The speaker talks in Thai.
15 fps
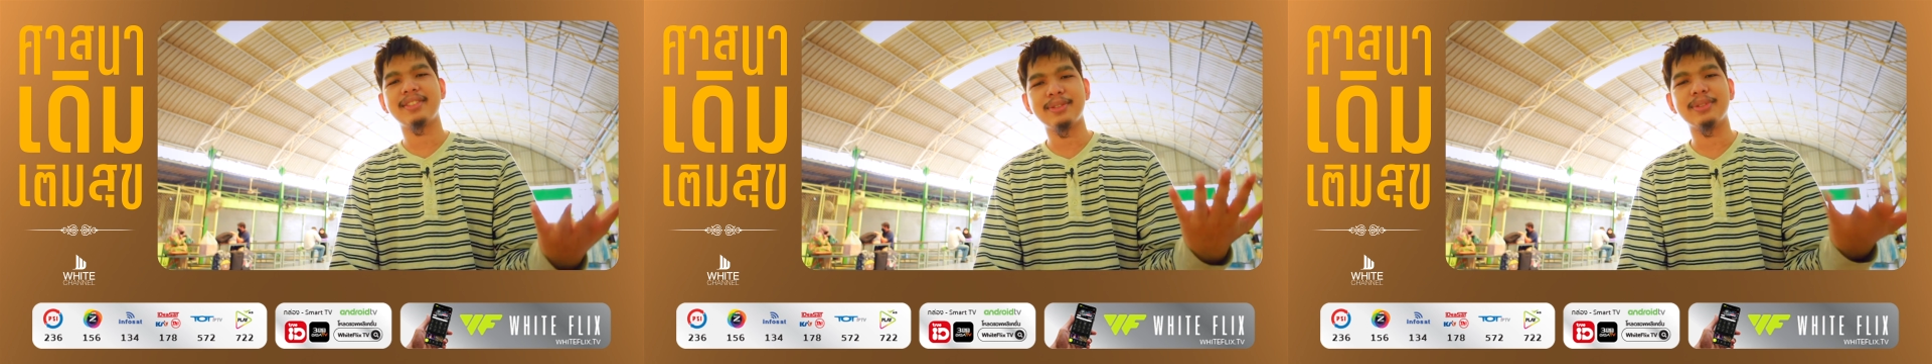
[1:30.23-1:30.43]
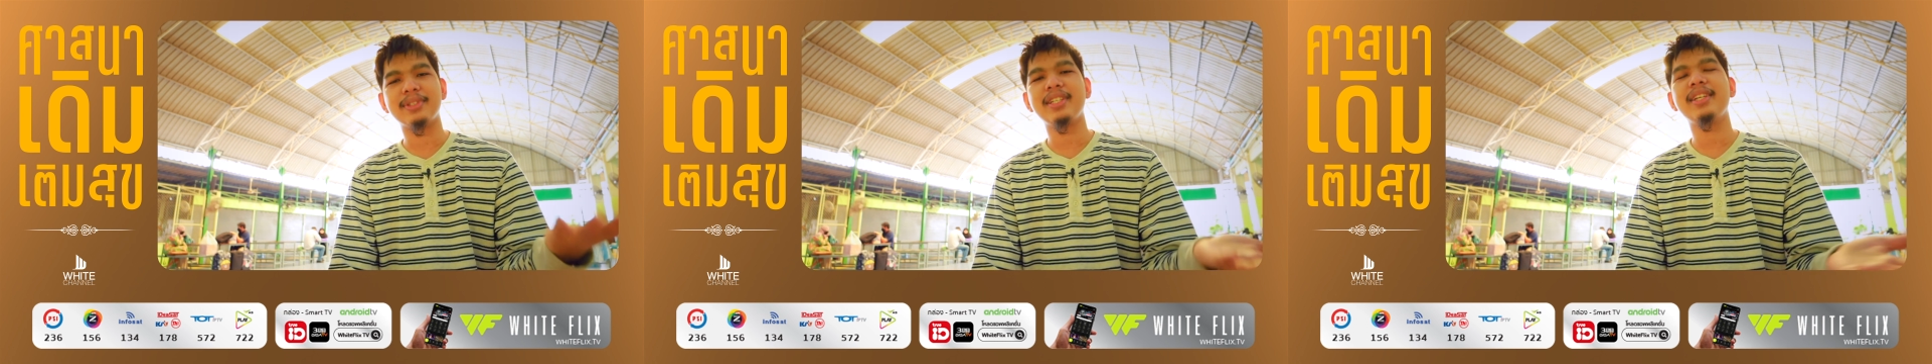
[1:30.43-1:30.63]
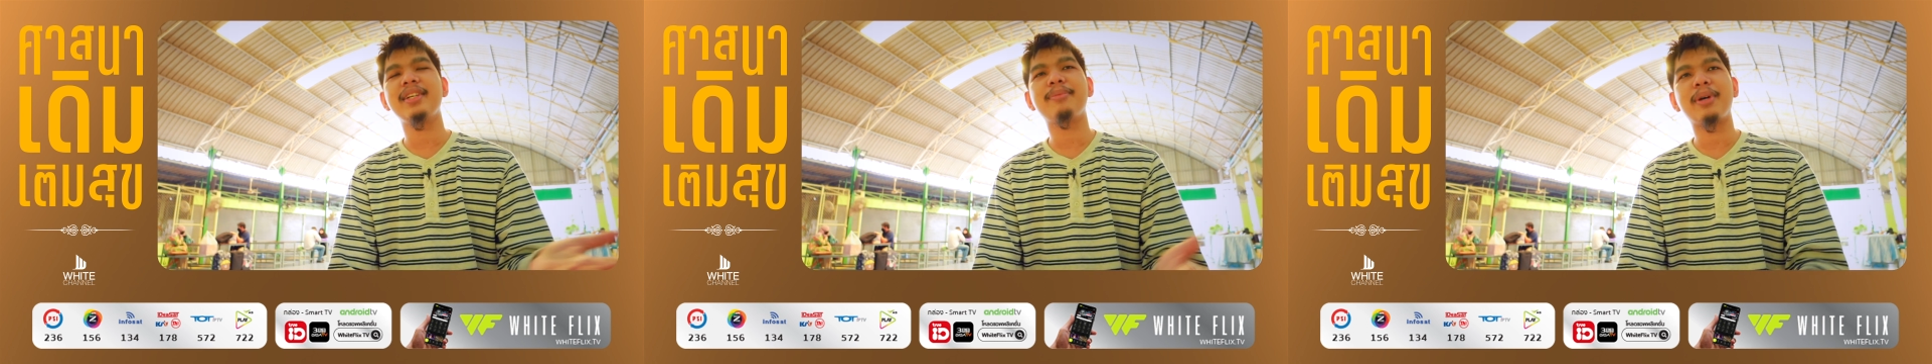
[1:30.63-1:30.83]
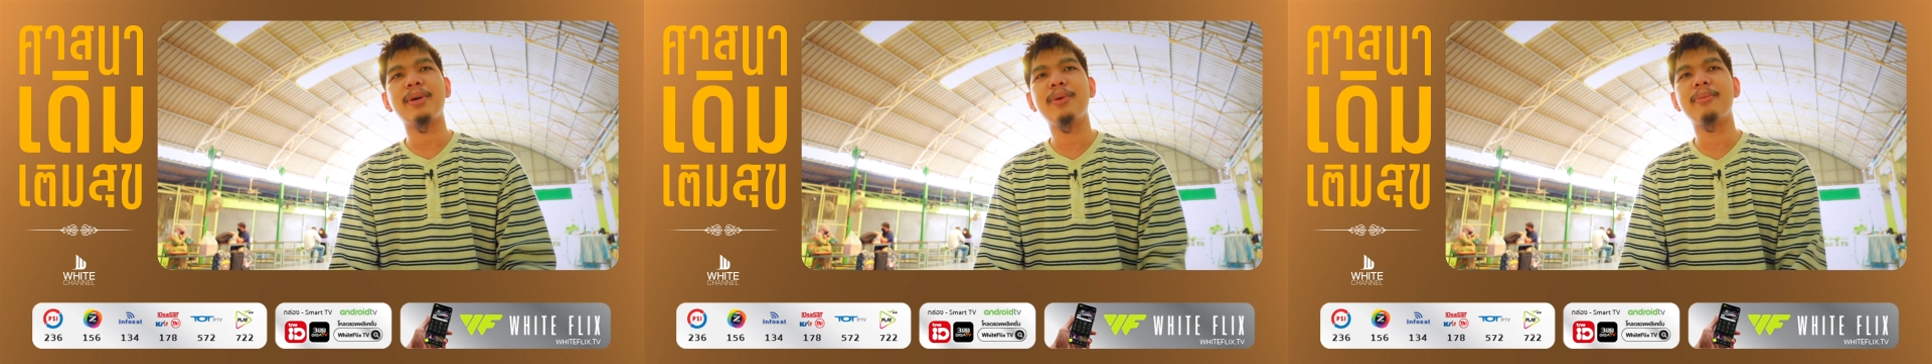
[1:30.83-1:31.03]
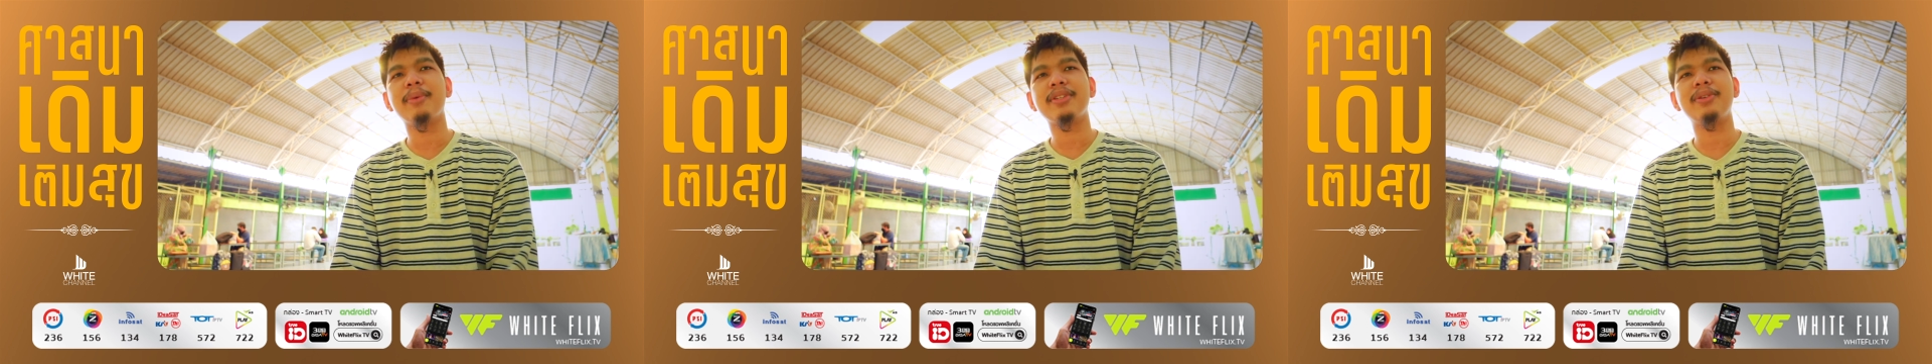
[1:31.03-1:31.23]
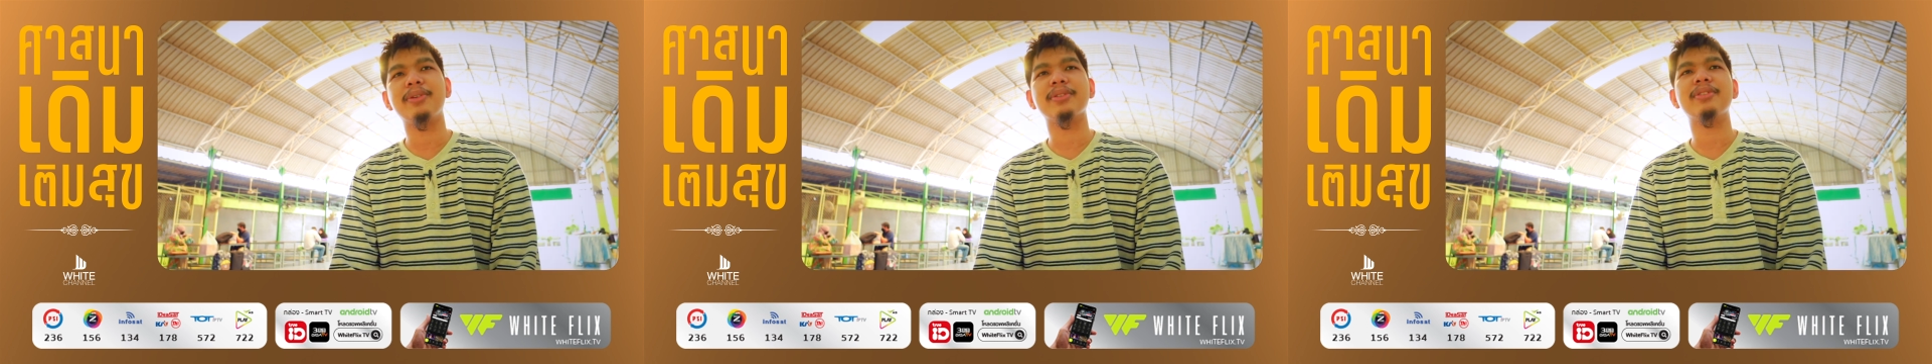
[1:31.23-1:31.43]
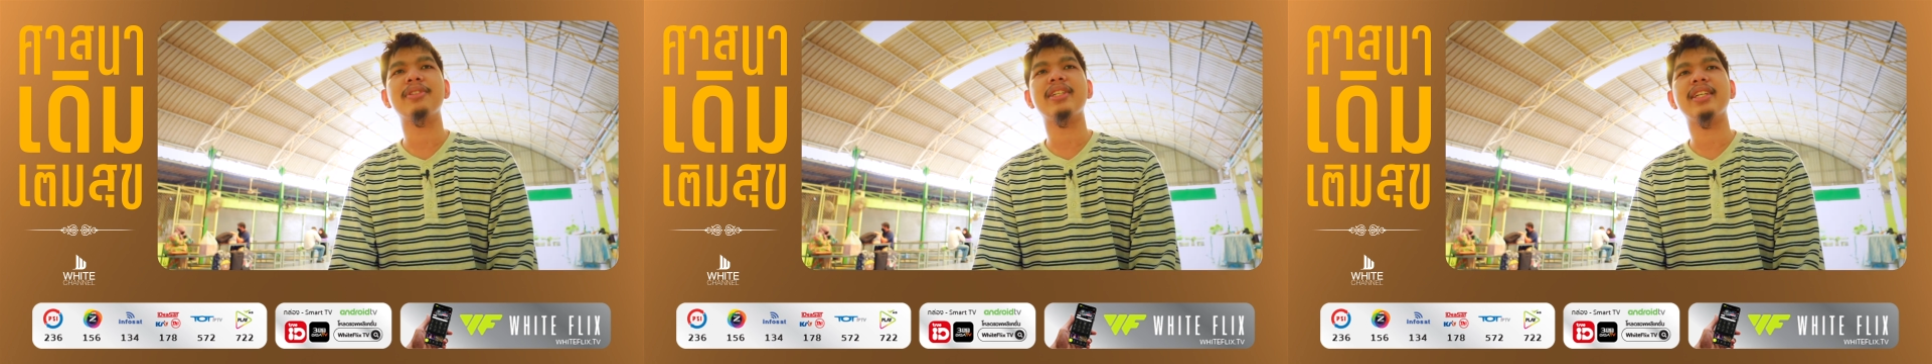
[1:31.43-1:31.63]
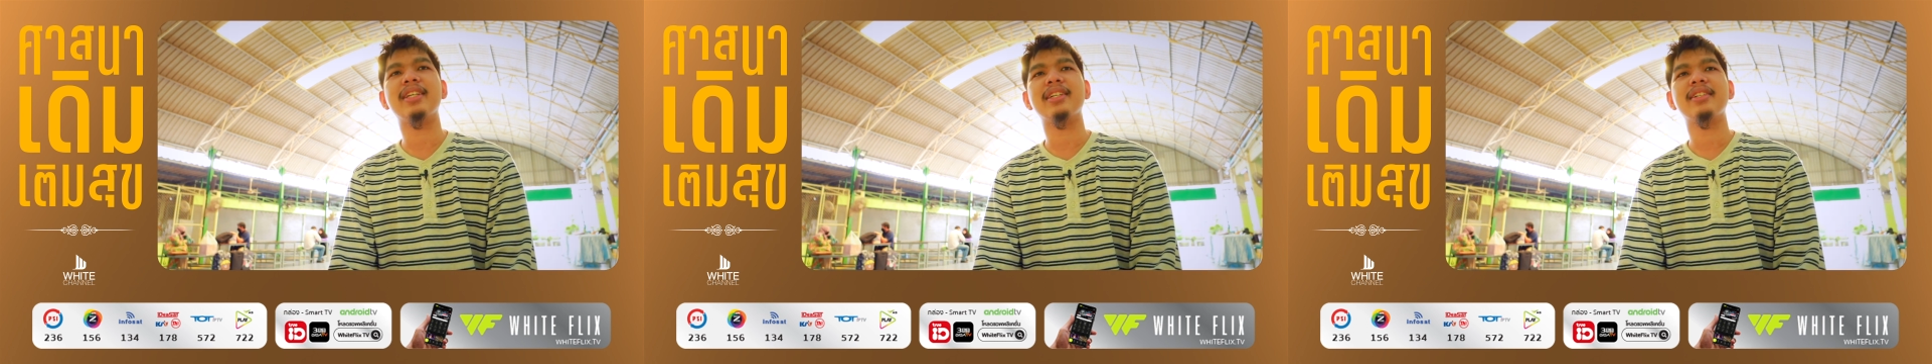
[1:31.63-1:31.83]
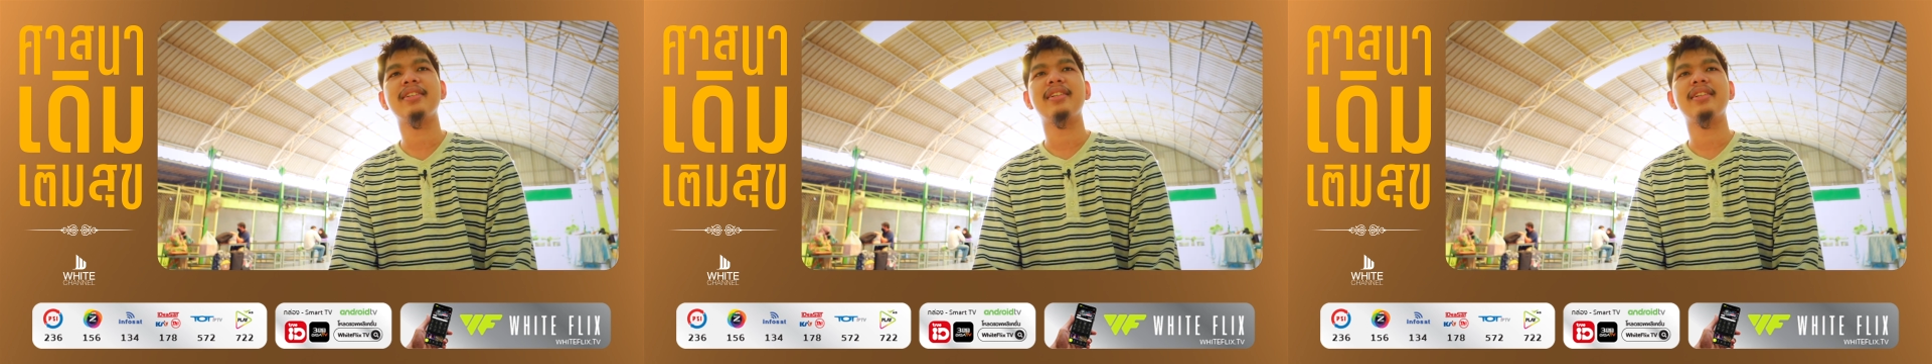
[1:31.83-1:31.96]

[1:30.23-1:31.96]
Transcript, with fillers: อยู่ที่พระองค์ประสงค์อยู่ดี